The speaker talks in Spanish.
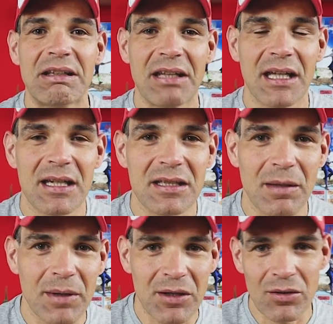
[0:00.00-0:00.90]
de
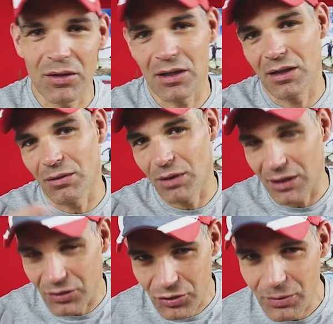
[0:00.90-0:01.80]
este vídeo, en
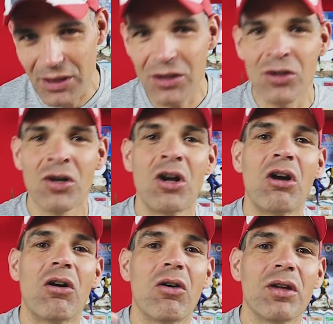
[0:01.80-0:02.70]
cualquier otro vídeo
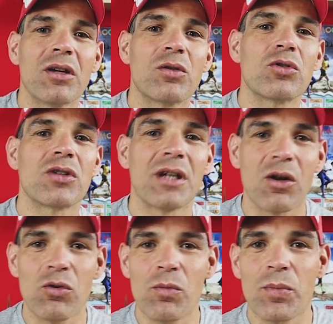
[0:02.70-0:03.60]
o incluso en
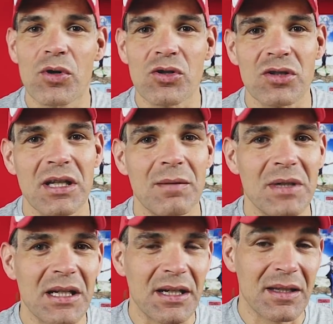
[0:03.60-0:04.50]
algún post de
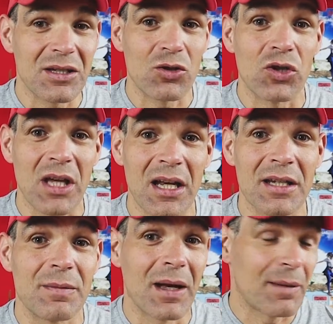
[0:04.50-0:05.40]
mis redes
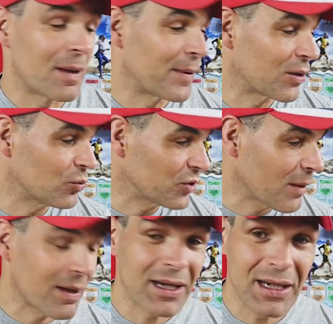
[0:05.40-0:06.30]
sociales. Vale, me
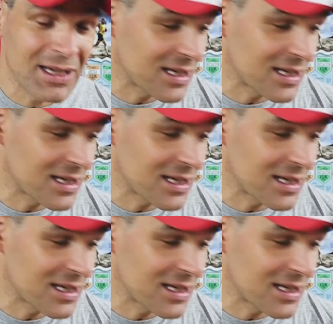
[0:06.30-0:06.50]
preguntaban en